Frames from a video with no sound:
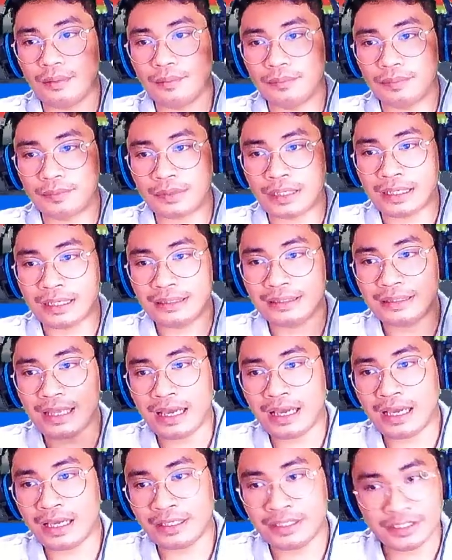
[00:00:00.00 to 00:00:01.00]

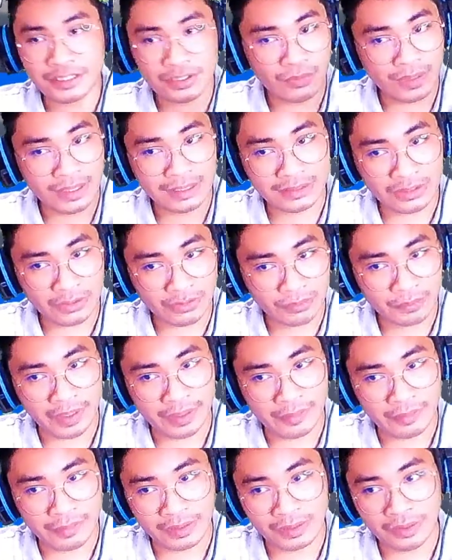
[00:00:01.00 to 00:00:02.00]
Kagandahan is walang down
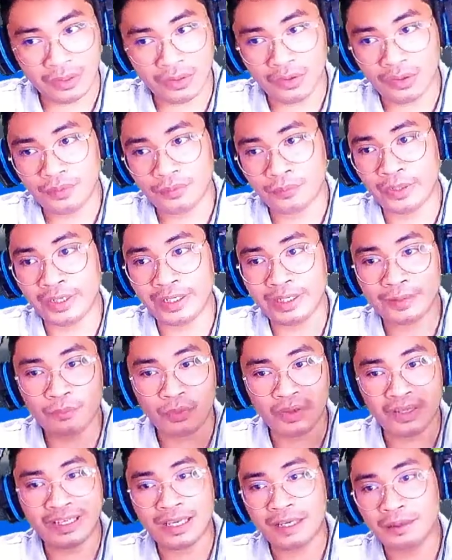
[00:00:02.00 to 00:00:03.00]
payment. No, pwedeng
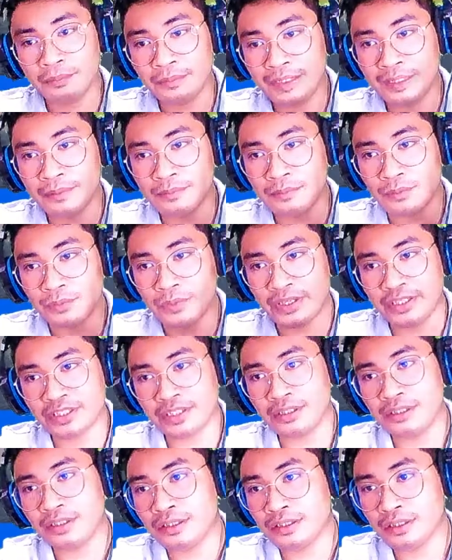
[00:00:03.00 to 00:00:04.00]
pwede ang minimum wage
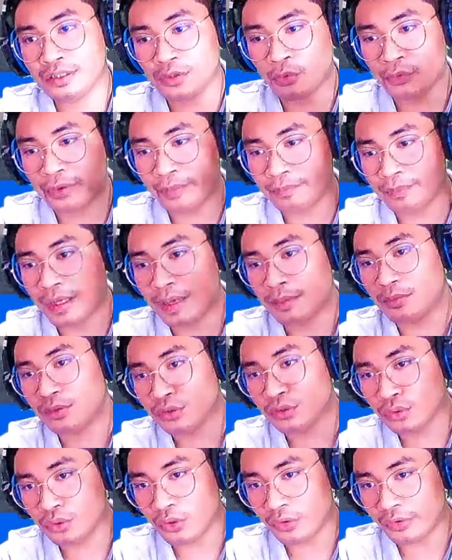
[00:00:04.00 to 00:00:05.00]
earner,
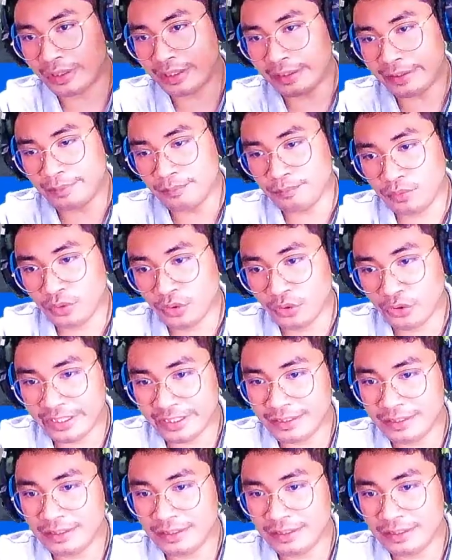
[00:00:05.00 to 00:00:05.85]
OFW, locally employed.